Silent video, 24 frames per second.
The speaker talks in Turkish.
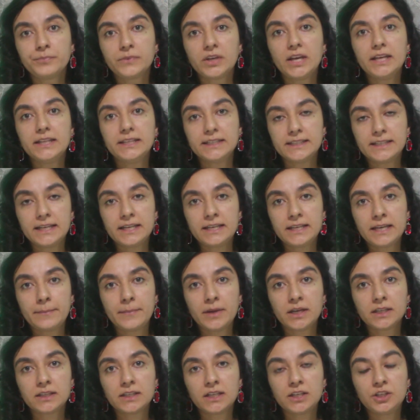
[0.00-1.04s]
yedikleri
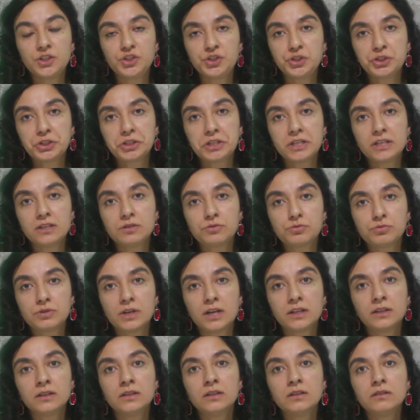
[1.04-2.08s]
yemekten, içtikleri
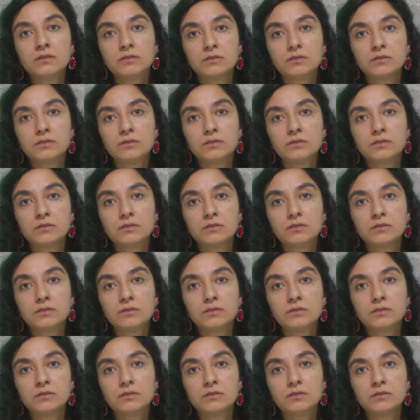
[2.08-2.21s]
sudan,